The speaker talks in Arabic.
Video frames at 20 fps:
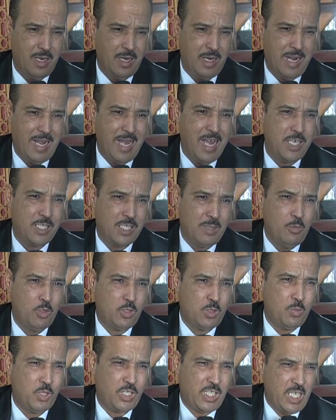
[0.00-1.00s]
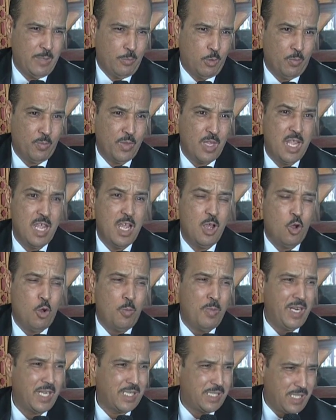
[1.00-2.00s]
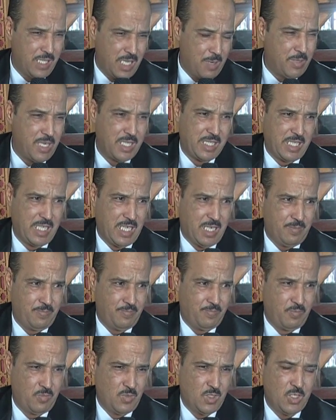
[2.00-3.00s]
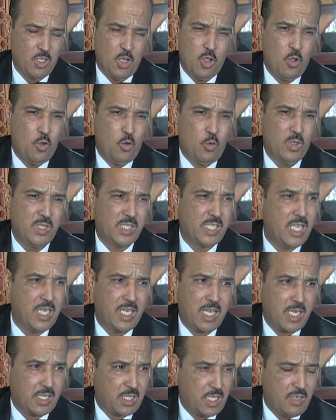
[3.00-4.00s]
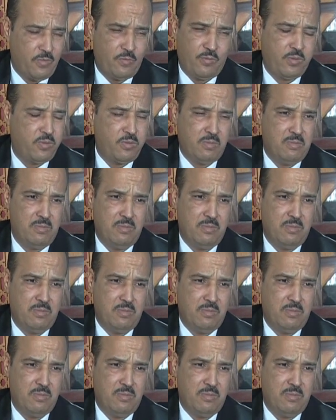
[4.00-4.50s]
الحاجه مش مش تعيبهم هما ناقصين خبره صحيح وانسان كيعترف